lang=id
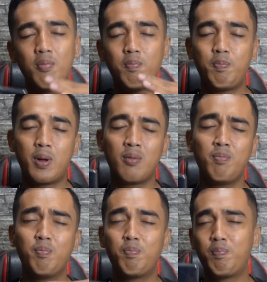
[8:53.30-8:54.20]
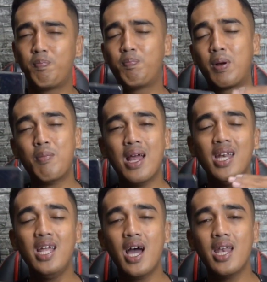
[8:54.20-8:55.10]
per,
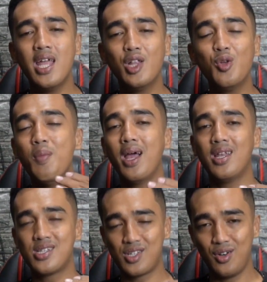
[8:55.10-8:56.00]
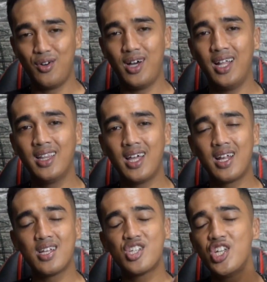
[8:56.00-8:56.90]
perbandingannya itu balance loh
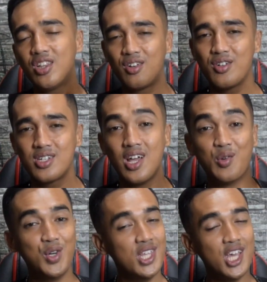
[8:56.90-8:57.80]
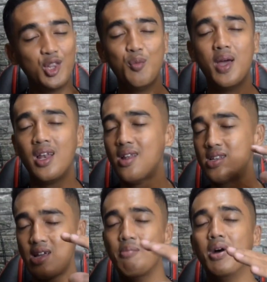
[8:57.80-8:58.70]
antara citrus dan woodynya itu balance
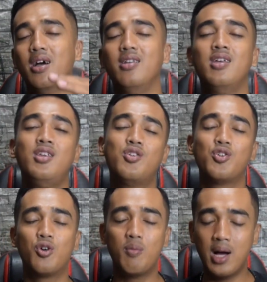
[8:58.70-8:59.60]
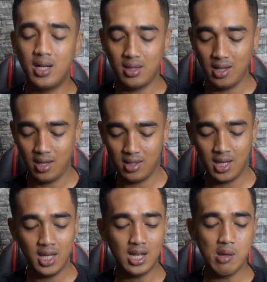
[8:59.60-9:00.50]
sama jadi cocok banget nih ya.
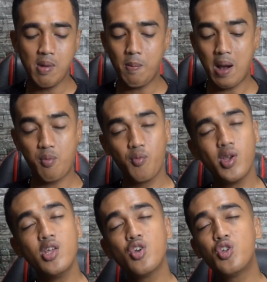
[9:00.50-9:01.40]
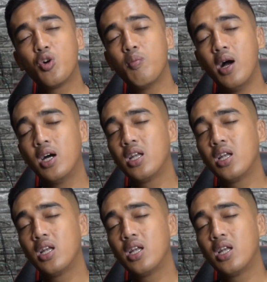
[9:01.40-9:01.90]
jadi kelima parfum ini cocok banget